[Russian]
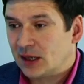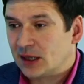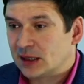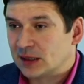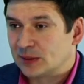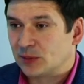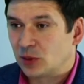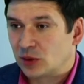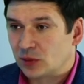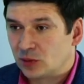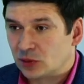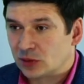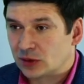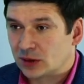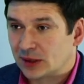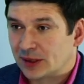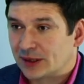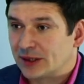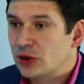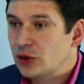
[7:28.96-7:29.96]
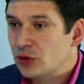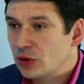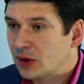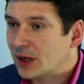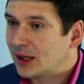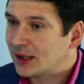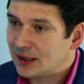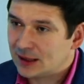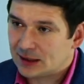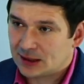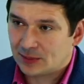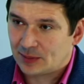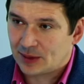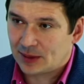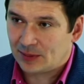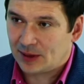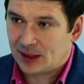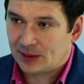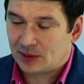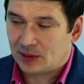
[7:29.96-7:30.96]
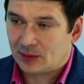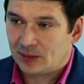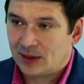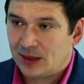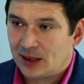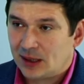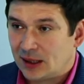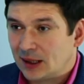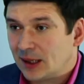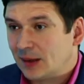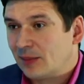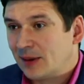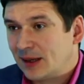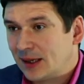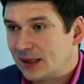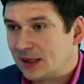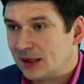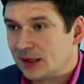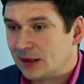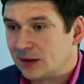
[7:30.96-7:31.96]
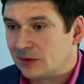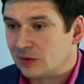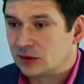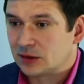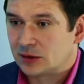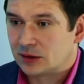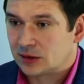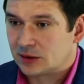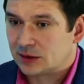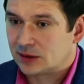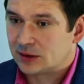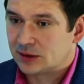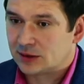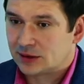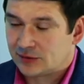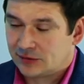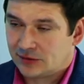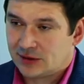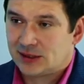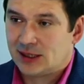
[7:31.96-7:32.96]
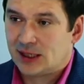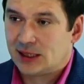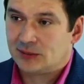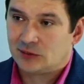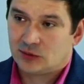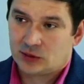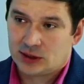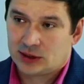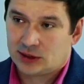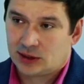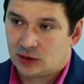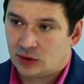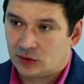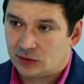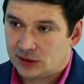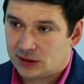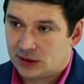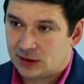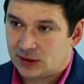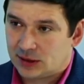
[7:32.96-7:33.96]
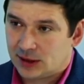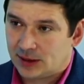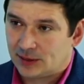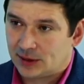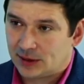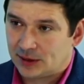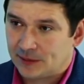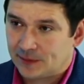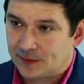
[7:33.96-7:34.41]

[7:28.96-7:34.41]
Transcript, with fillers: сбор мусора. Еще какие-то проблемы были глобальные вот э, с введением вот этой новой системы?